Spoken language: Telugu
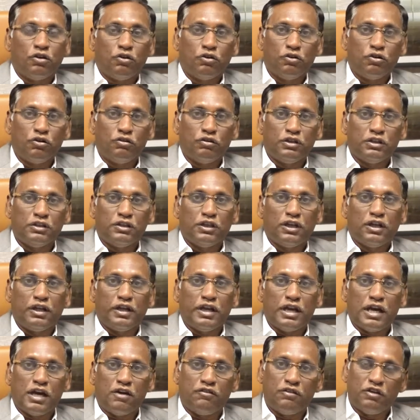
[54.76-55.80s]
రెండు వందల
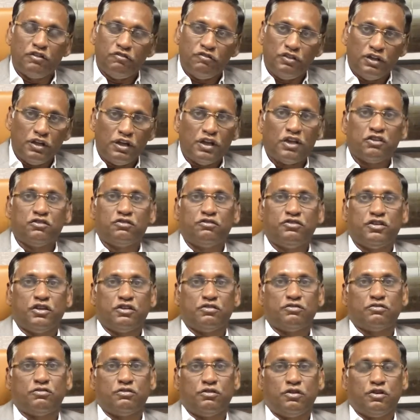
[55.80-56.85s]
యాభై విల్లాస్
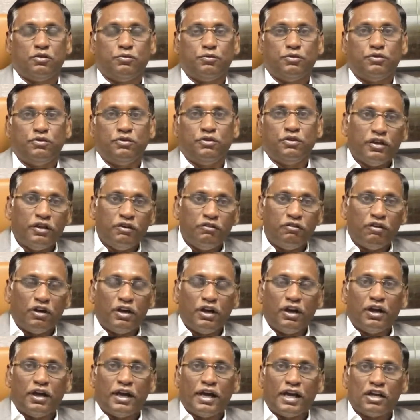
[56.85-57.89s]
చేస్తున్నాము
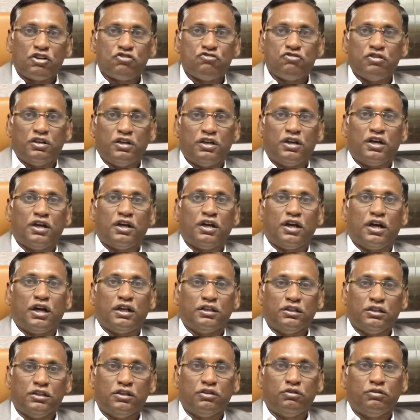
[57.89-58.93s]
ఇవాళ యాక్చువల్గా
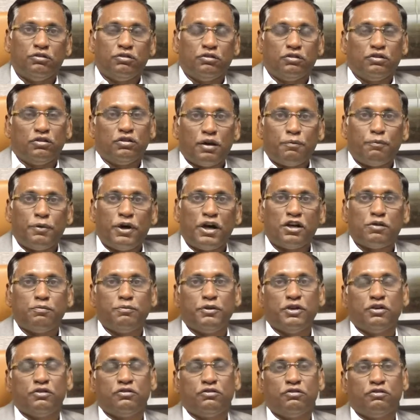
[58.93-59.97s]
అందరూ
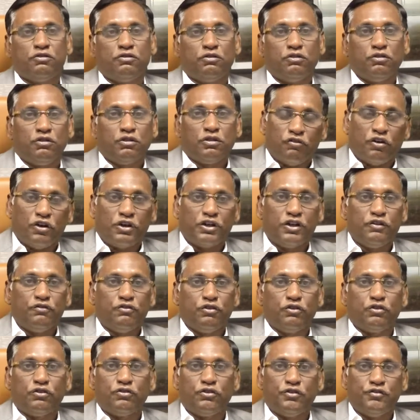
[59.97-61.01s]
అపార్ట్మెంట్స్ ఫార్టీ
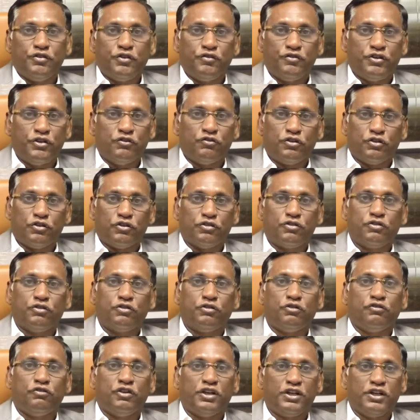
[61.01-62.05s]
ఫ్లోర్స్ ఫిఫ్టీ ఫ్లోర్స్
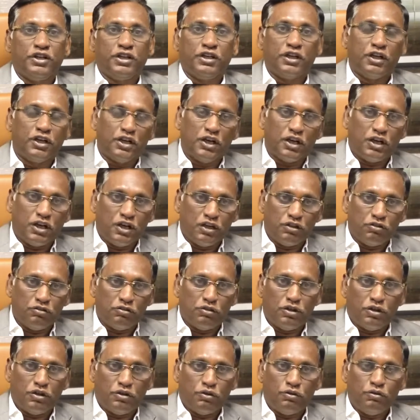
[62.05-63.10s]
వర్టికల్గా
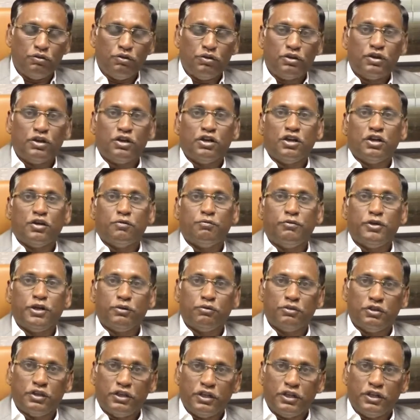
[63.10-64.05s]
కడుతున్నారు మేము